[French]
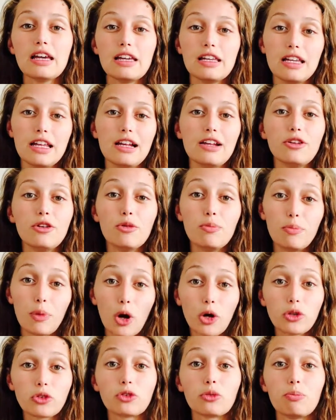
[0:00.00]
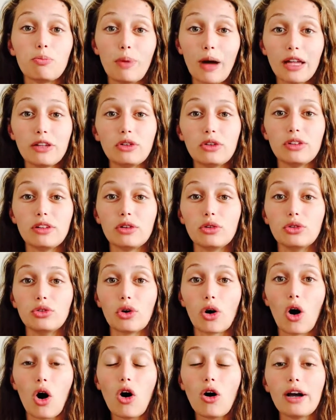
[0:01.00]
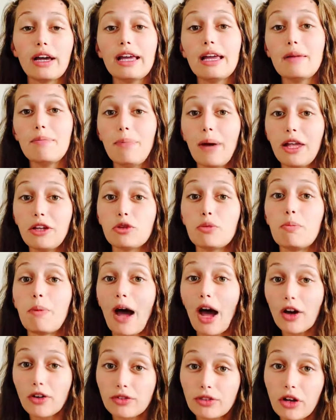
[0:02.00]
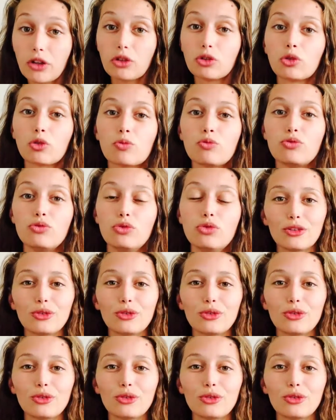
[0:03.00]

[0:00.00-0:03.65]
ils ne portent pas de déodorant et pas de parfum non plus.